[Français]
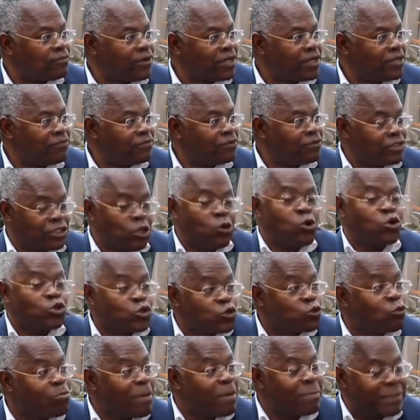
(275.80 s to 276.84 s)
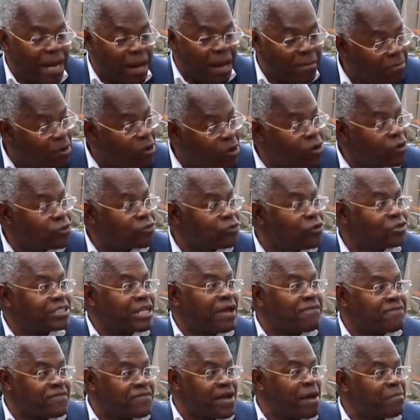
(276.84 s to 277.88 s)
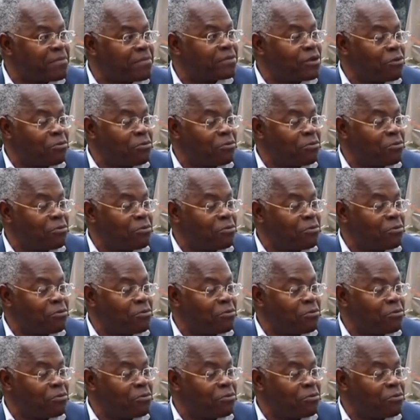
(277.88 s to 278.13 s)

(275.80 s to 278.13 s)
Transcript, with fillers: Voyez-vous, c'est le jour même de la mort de sa femme.